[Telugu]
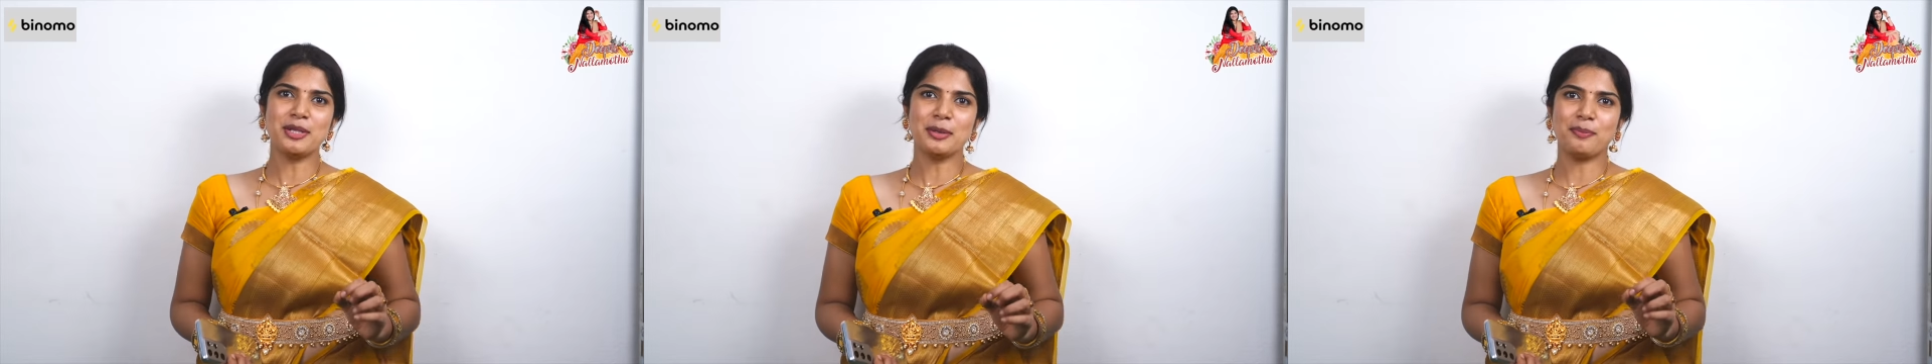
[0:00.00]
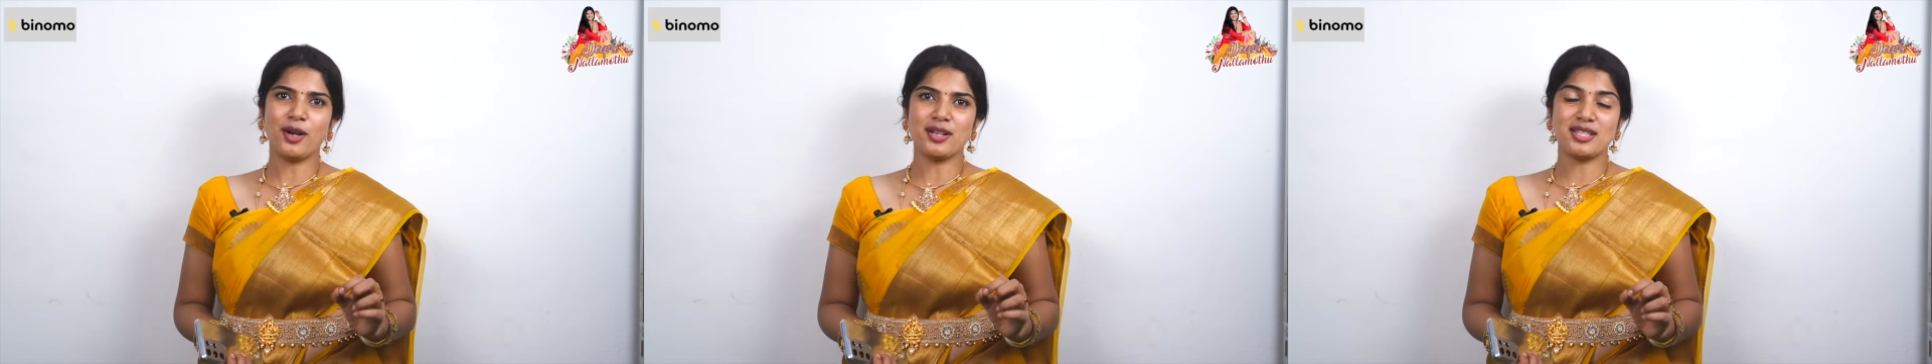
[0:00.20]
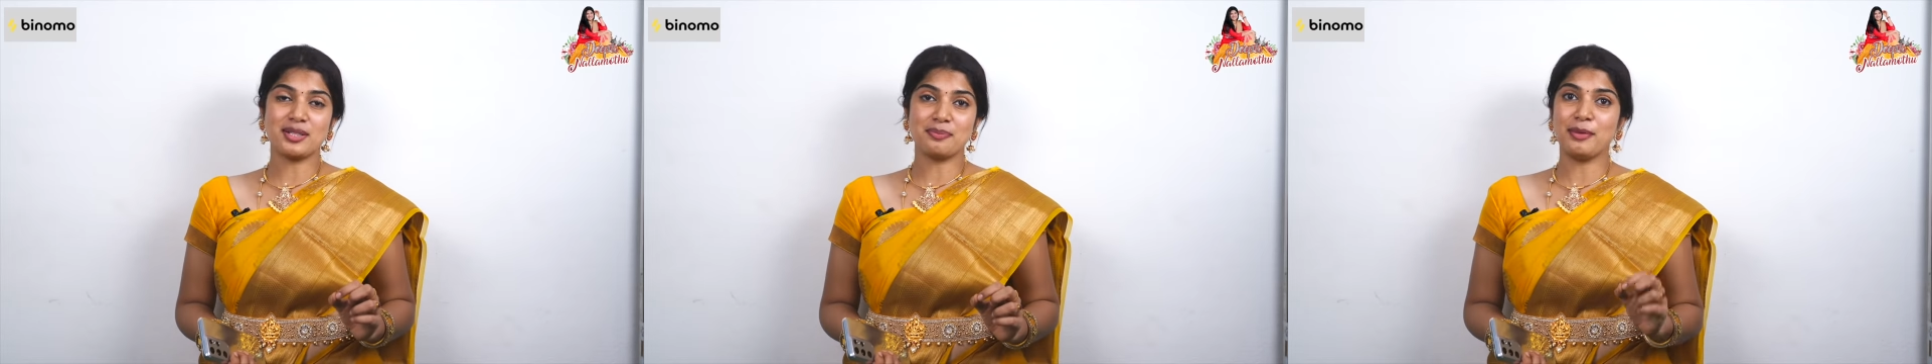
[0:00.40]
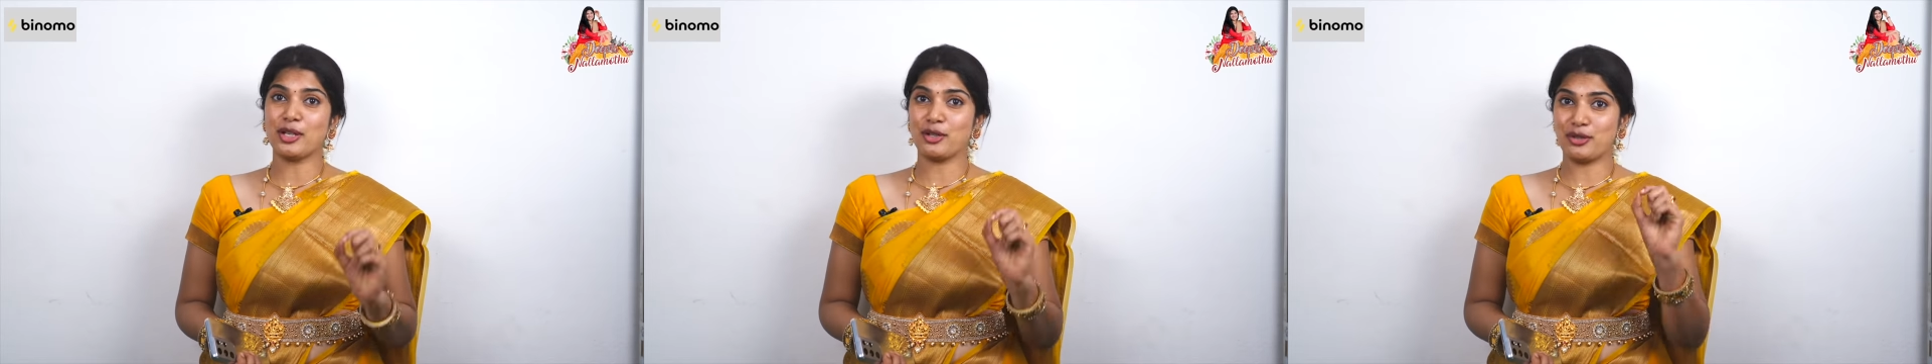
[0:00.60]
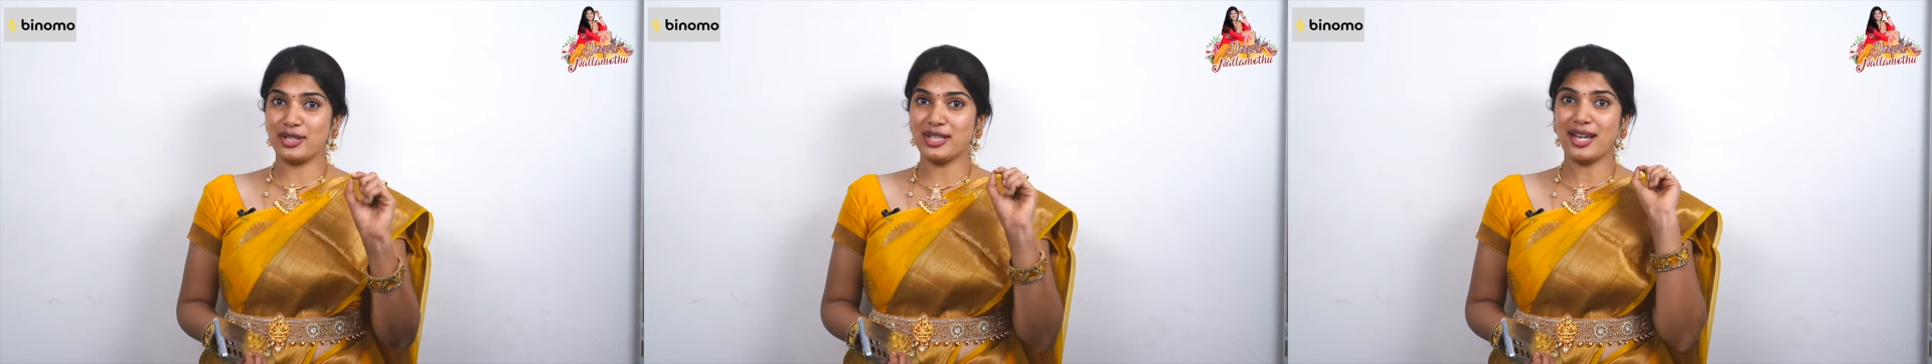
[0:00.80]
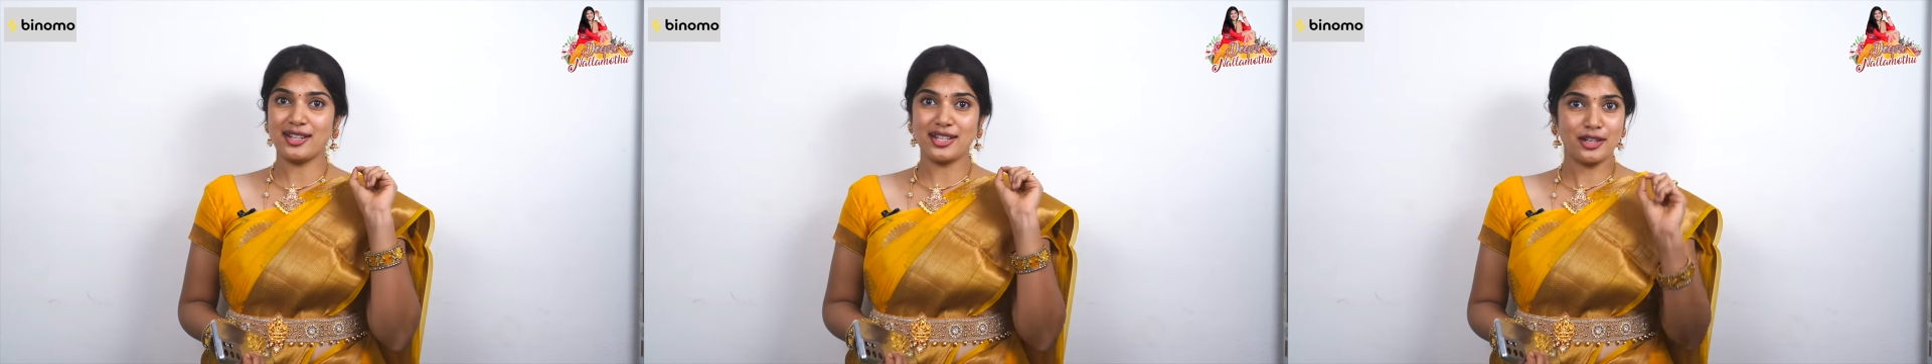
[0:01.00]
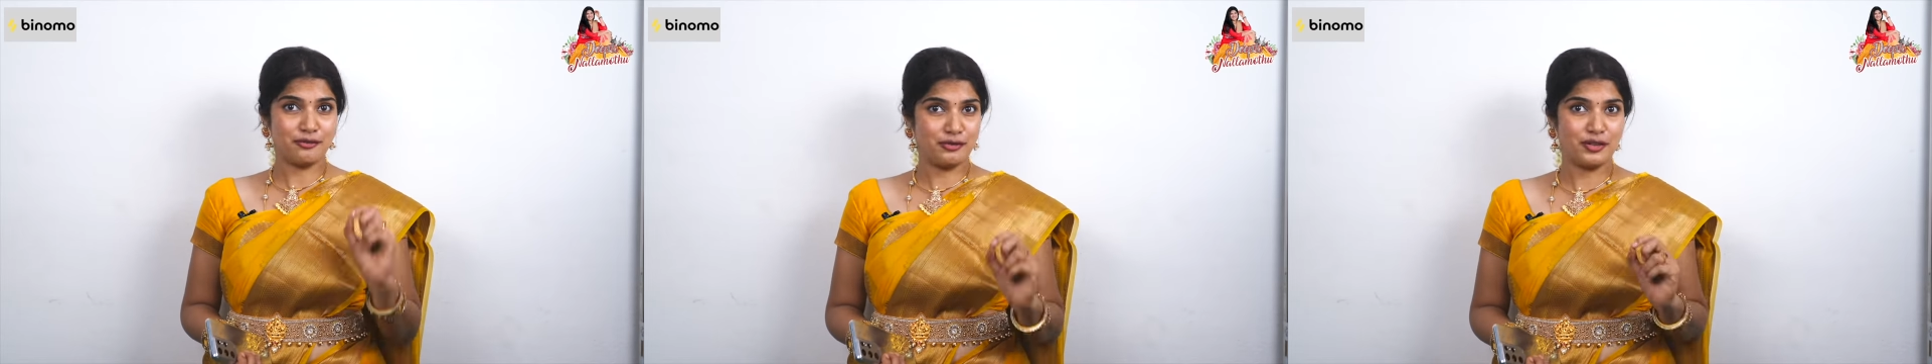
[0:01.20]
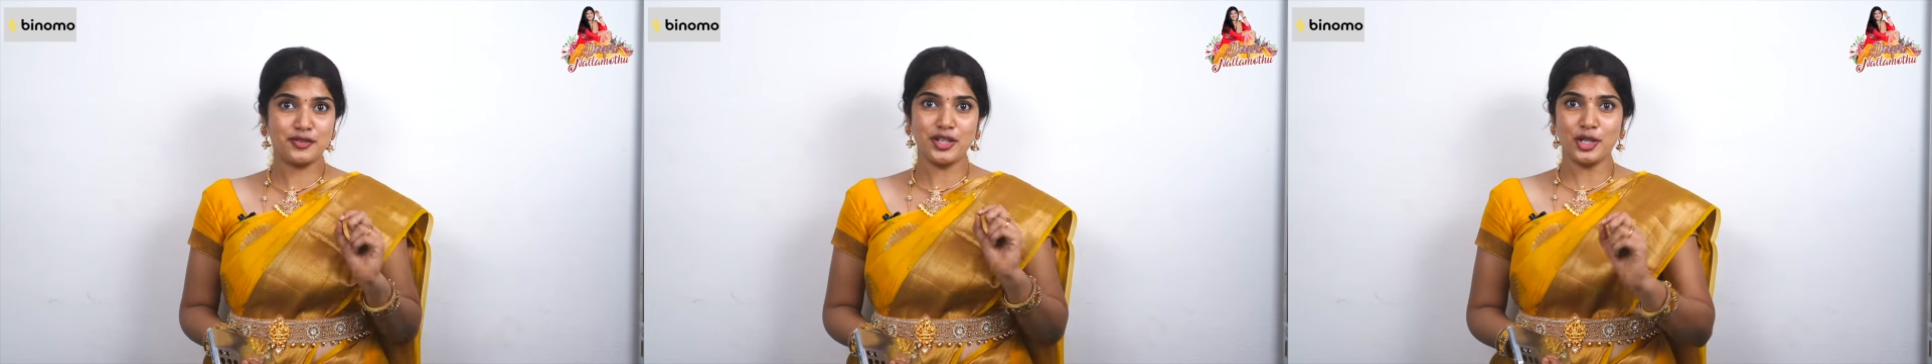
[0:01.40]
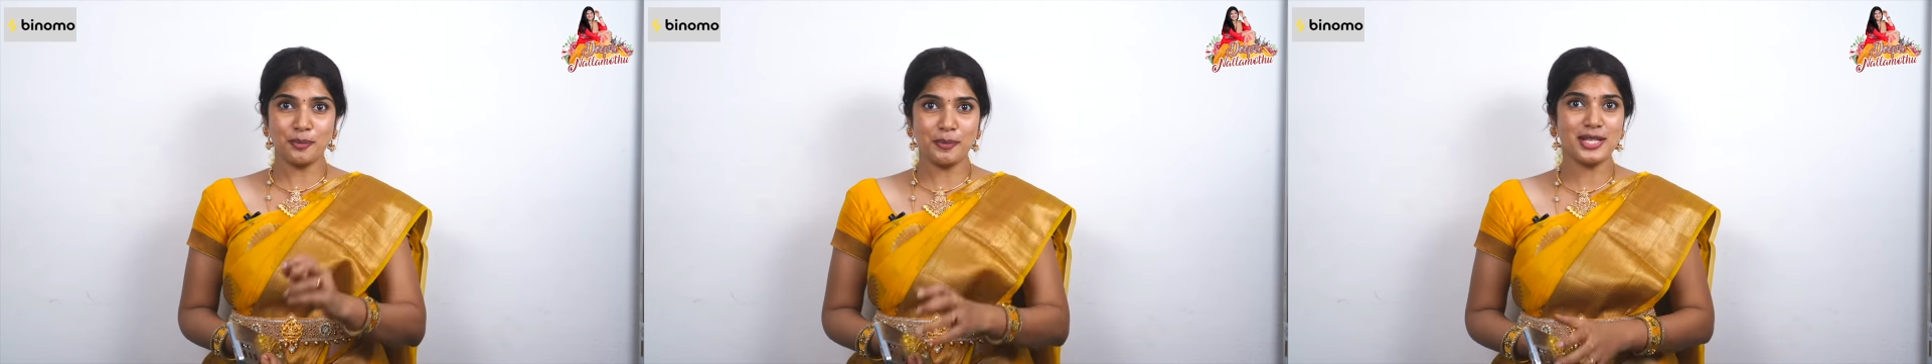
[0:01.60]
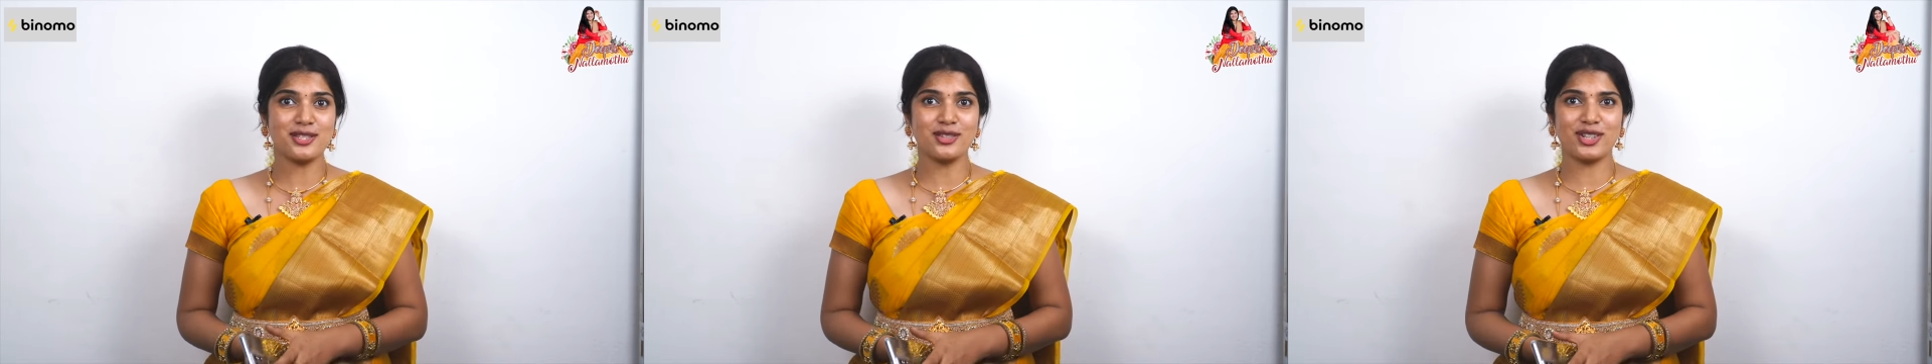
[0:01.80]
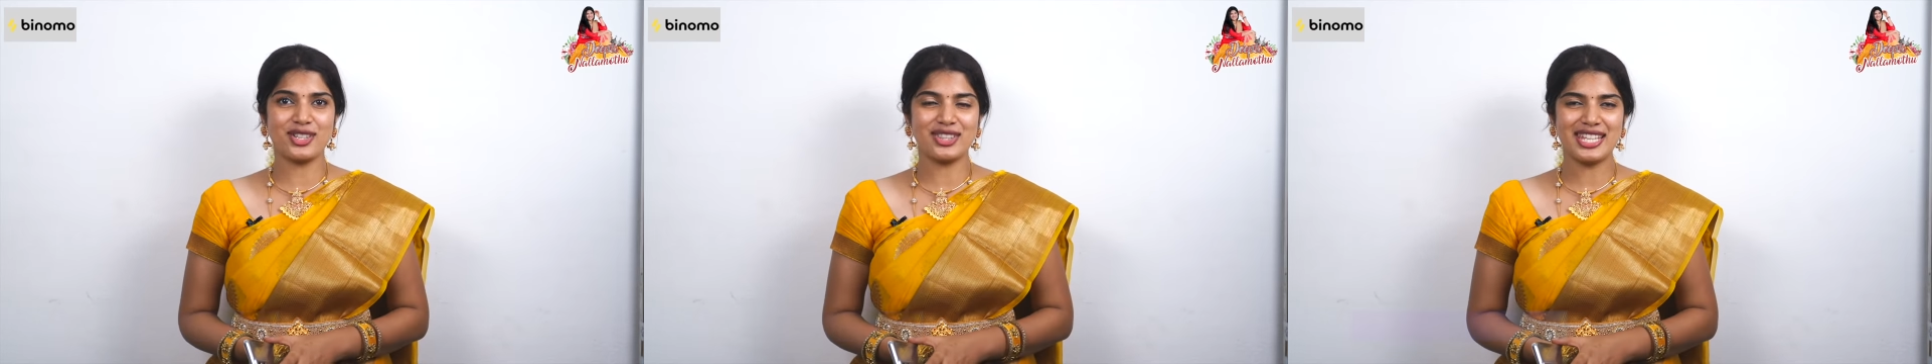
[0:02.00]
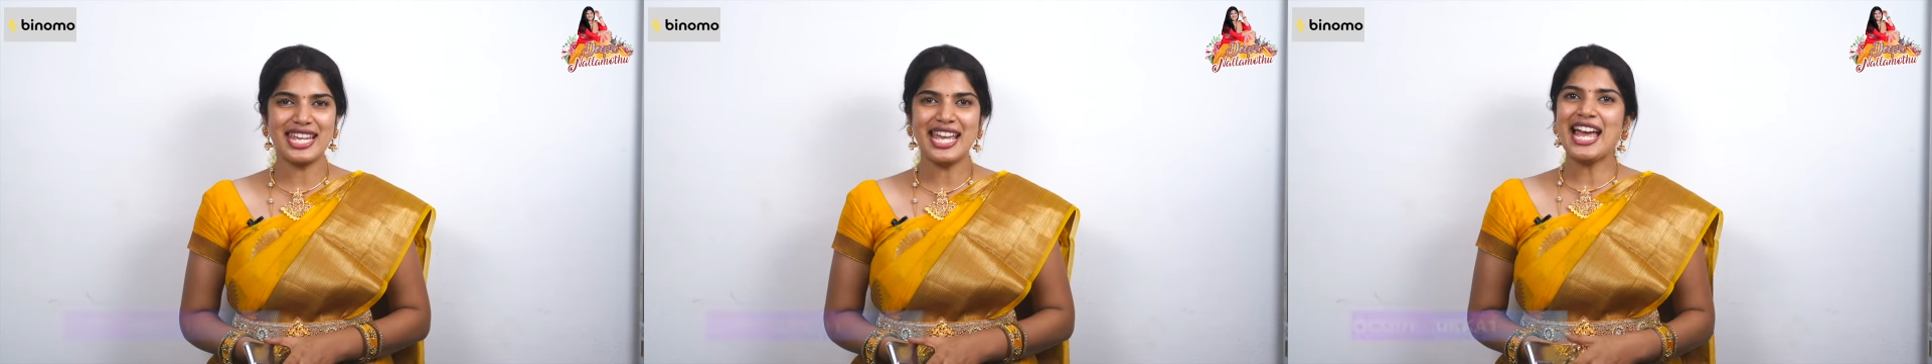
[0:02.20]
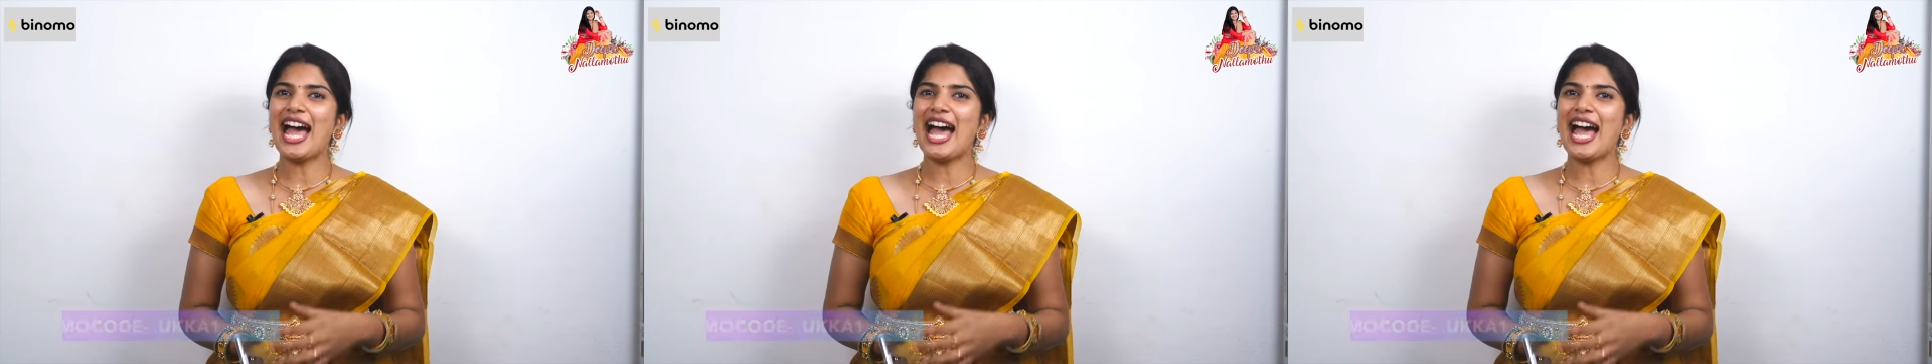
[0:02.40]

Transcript: డిపాజిట్ మీకు త్రీ హండ్రెడ్ అండ్ ఫిఫ్టీ రూపీస్ ఉంటుంది